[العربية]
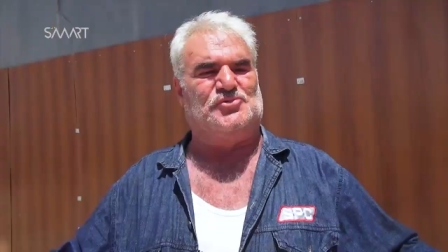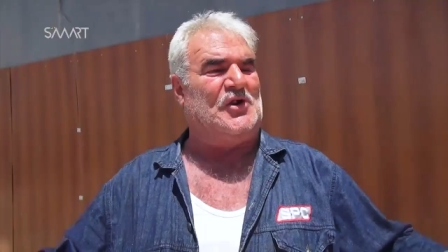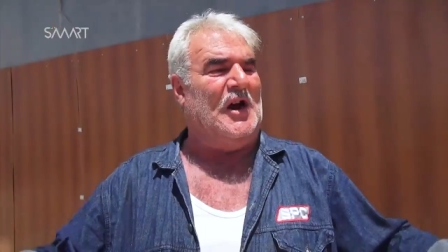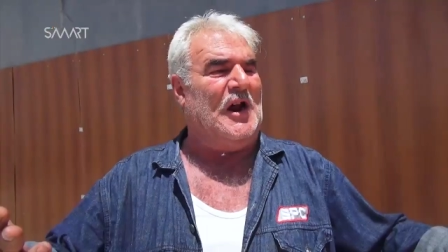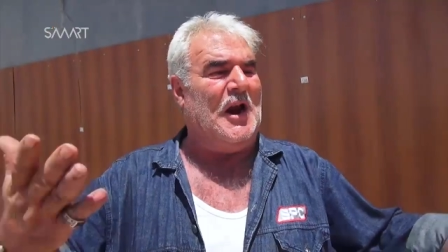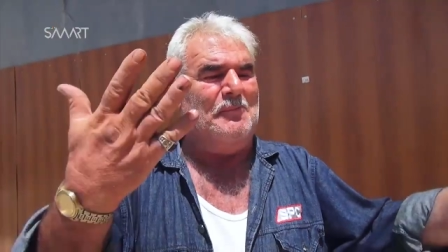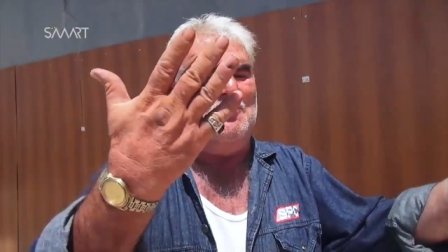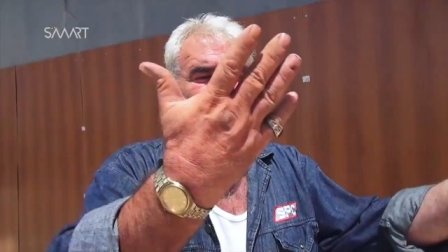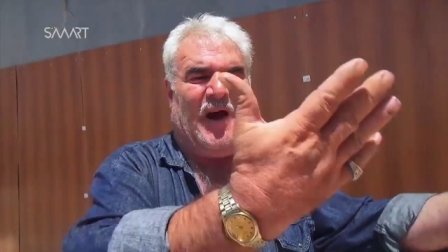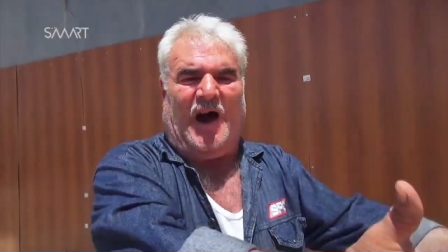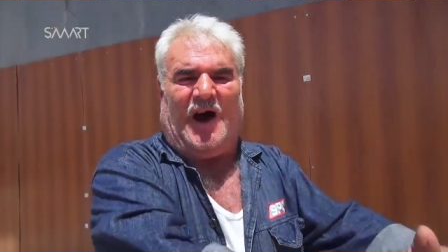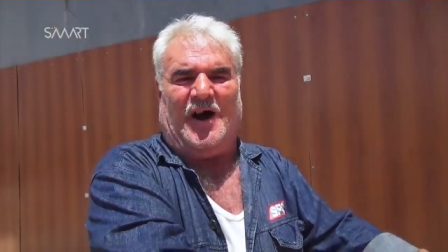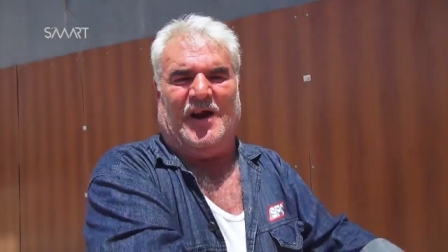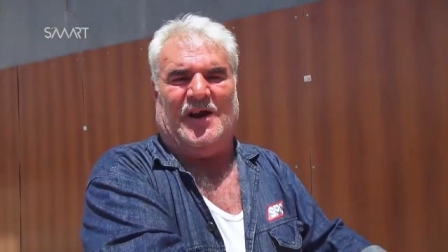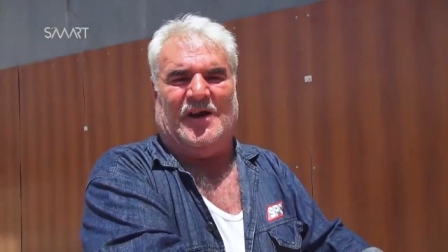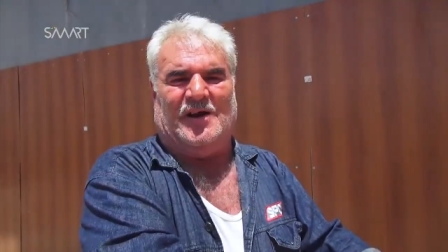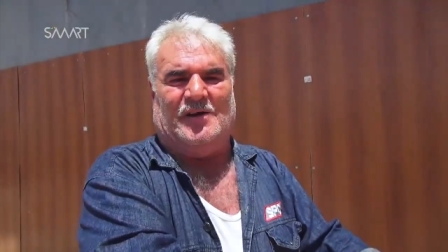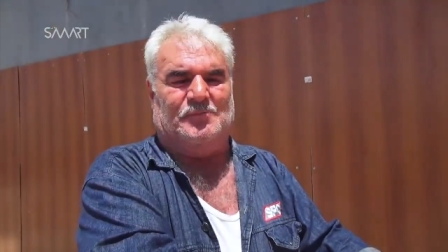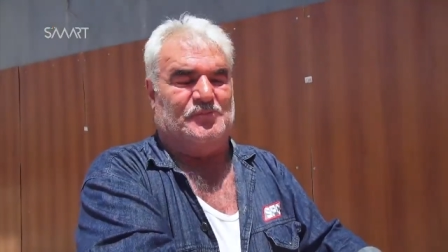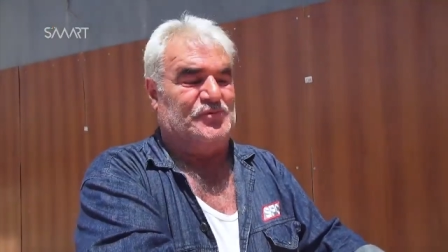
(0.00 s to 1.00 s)
طالب
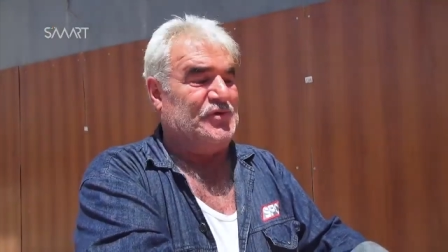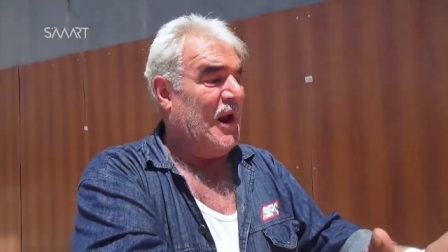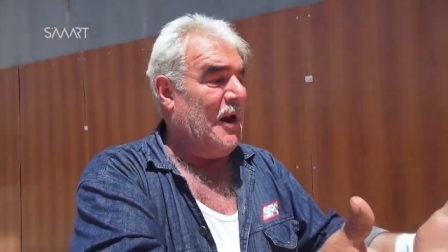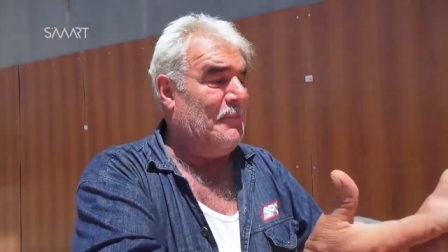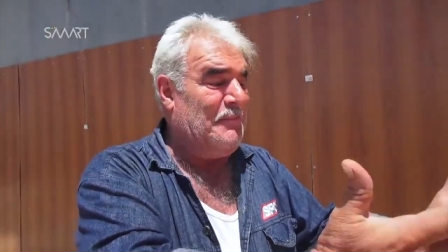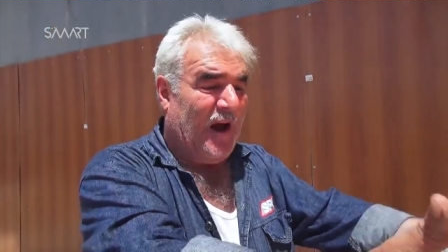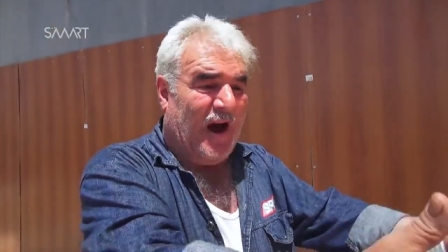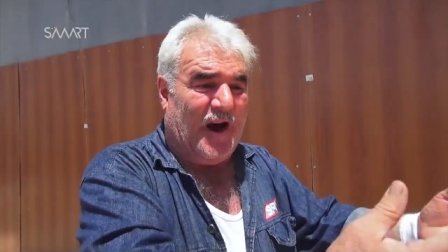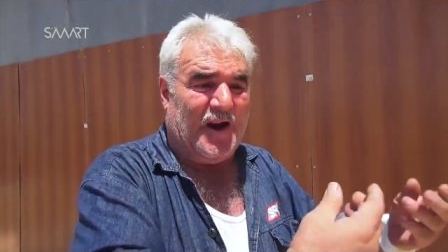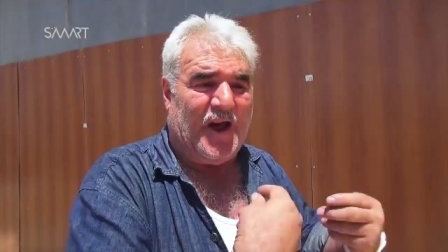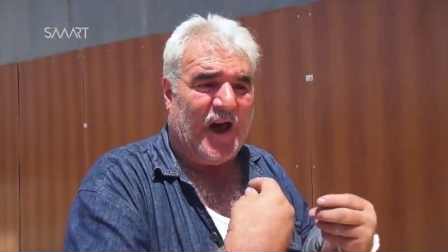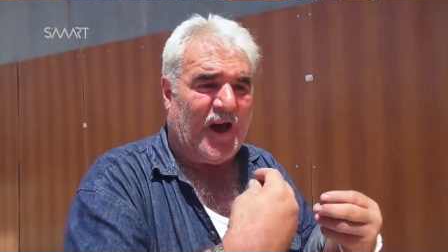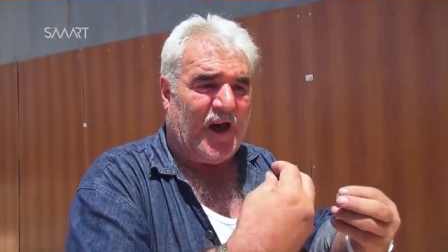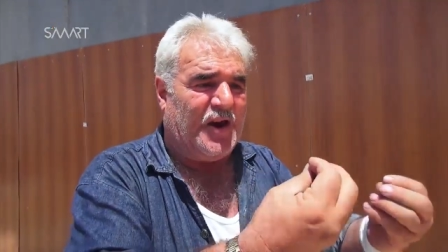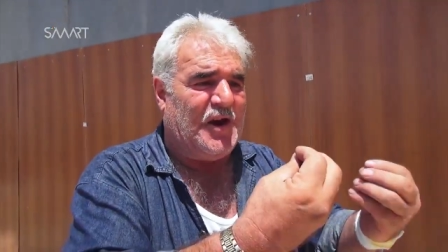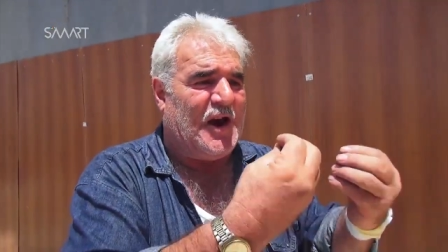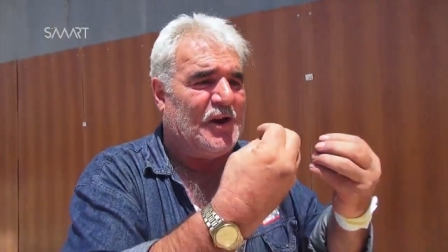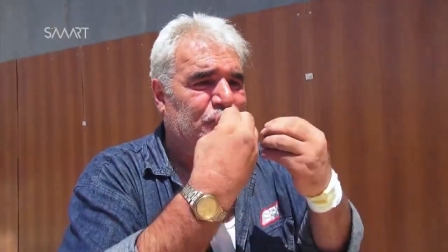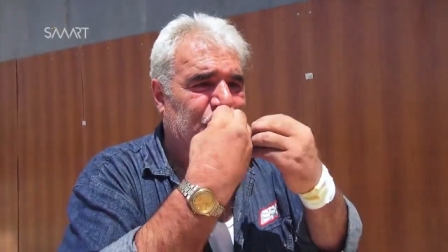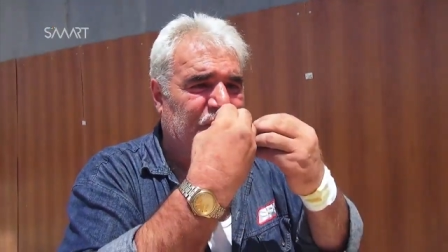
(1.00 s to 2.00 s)
بحقنا طالب بحقنا
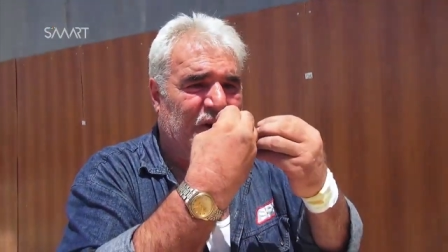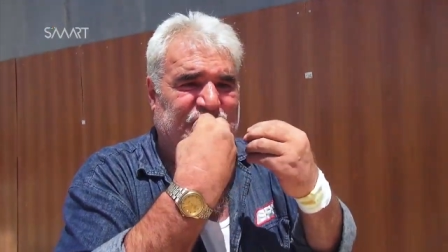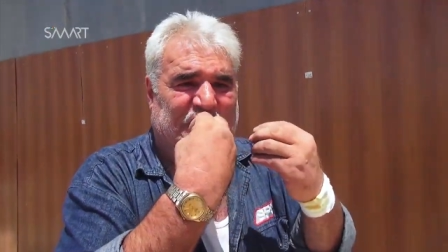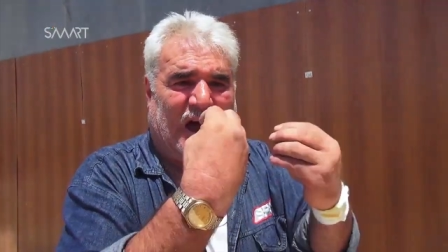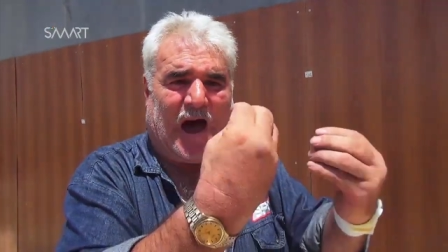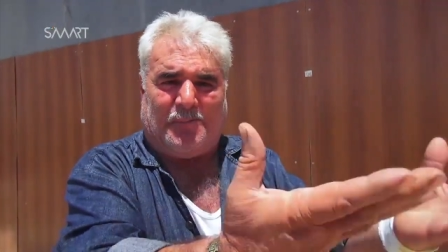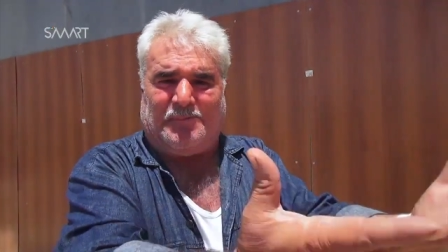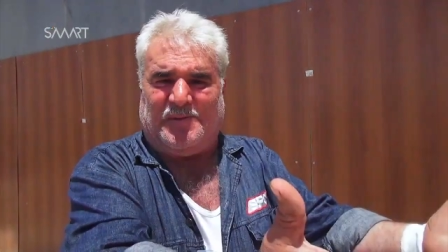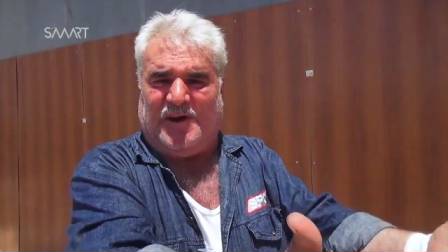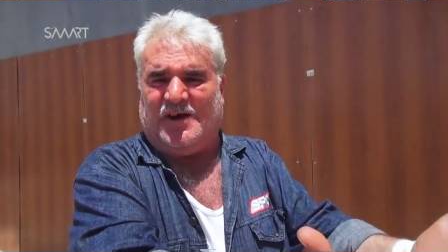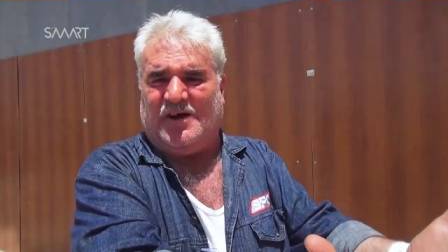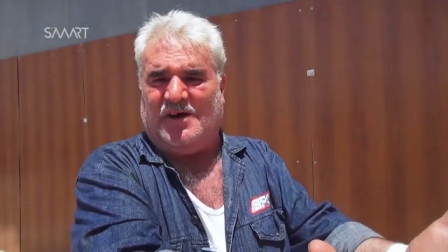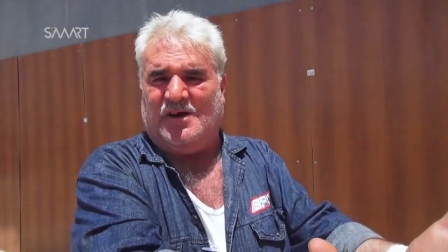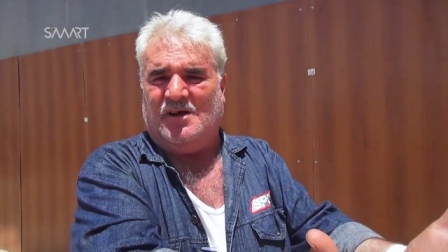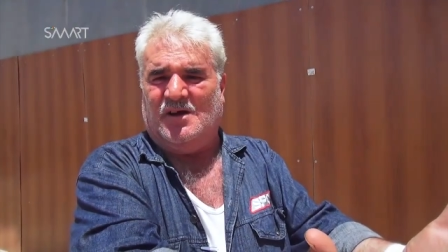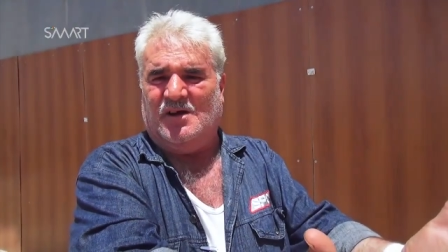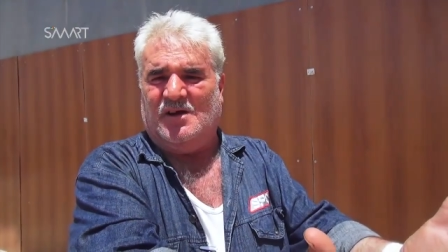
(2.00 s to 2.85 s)
اخي اعطونا تعبنا